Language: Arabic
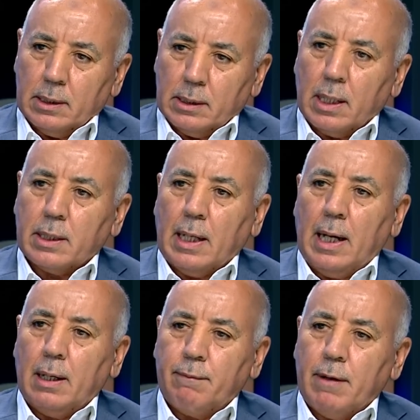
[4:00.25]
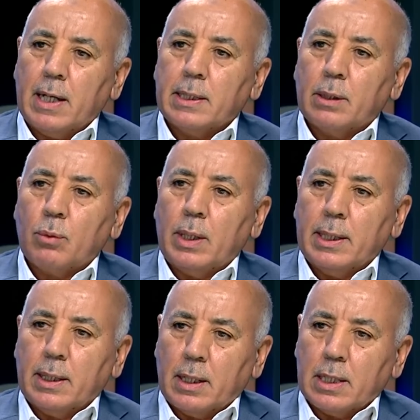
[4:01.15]
آه، الضغط على فاغنر
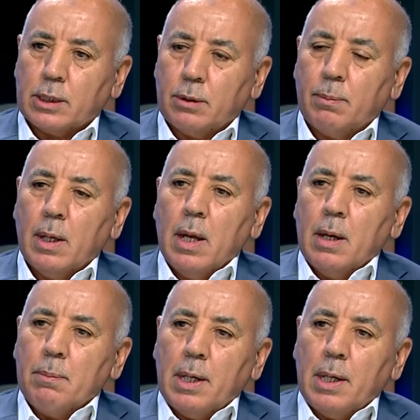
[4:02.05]
وإخراجهم من